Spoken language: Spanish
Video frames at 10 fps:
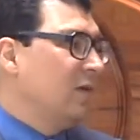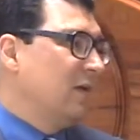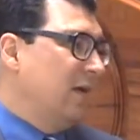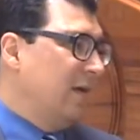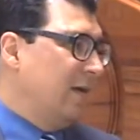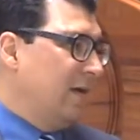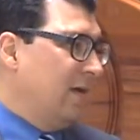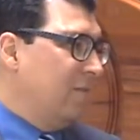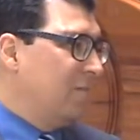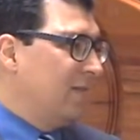eh,
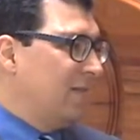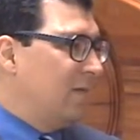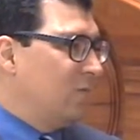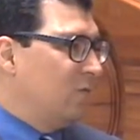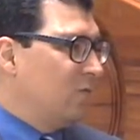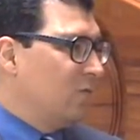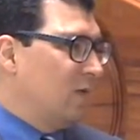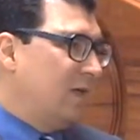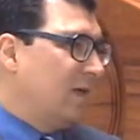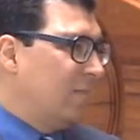invitamos
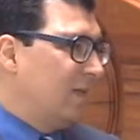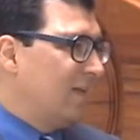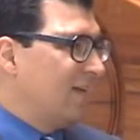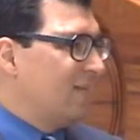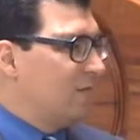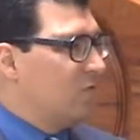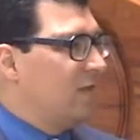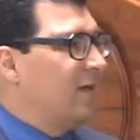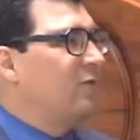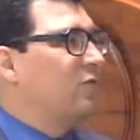únicamente a
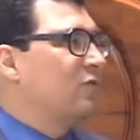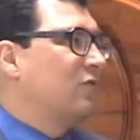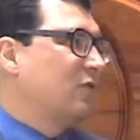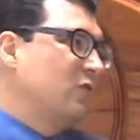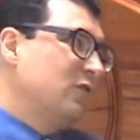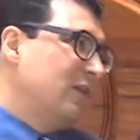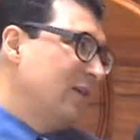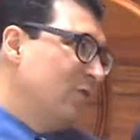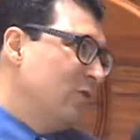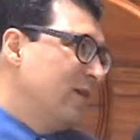tesoreros,
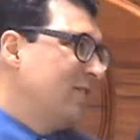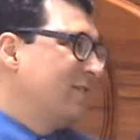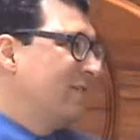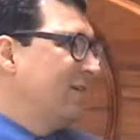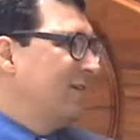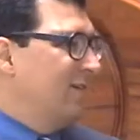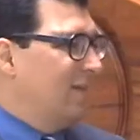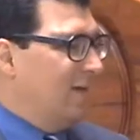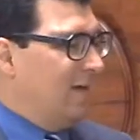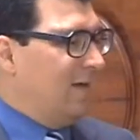contadores
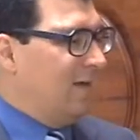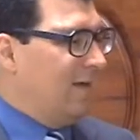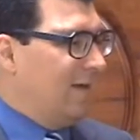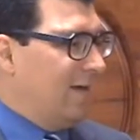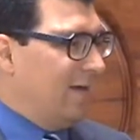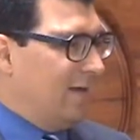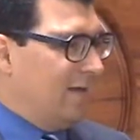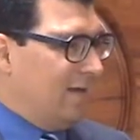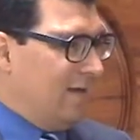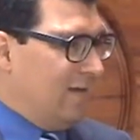
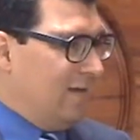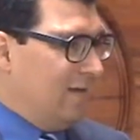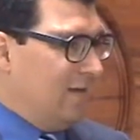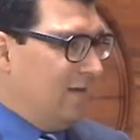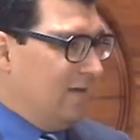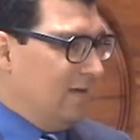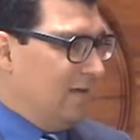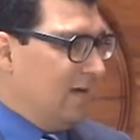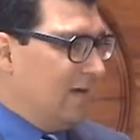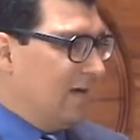eh, y,
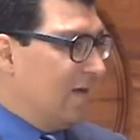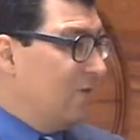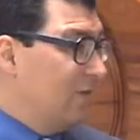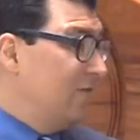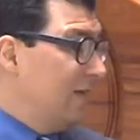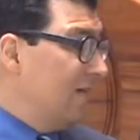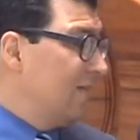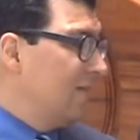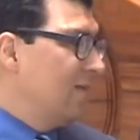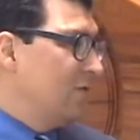encargados de
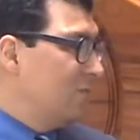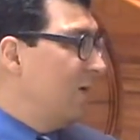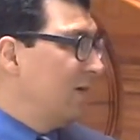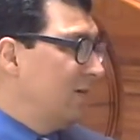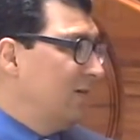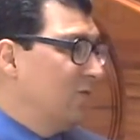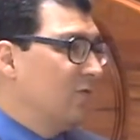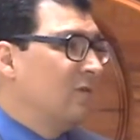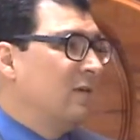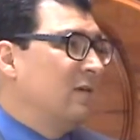finanzas de los
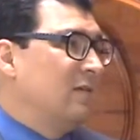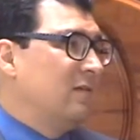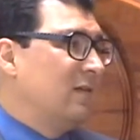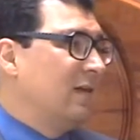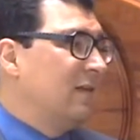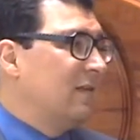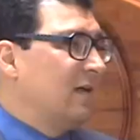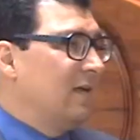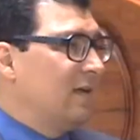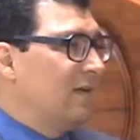partidos. Si el
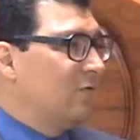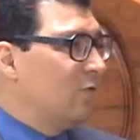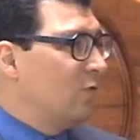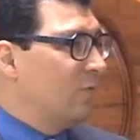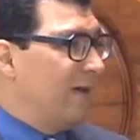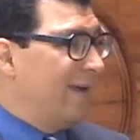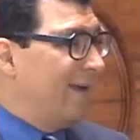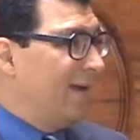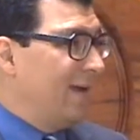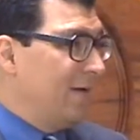taller es
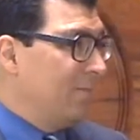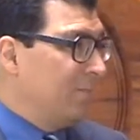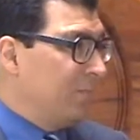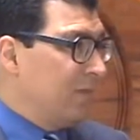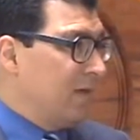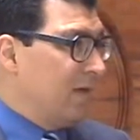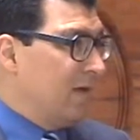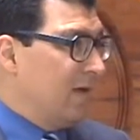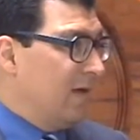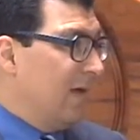sobre
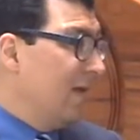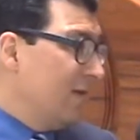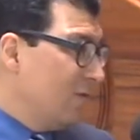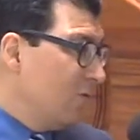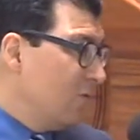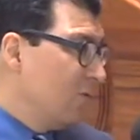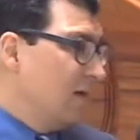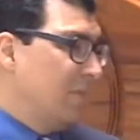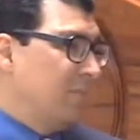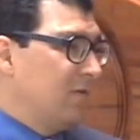eh, género,
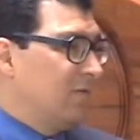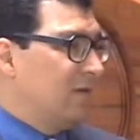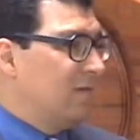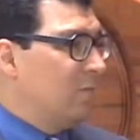a personas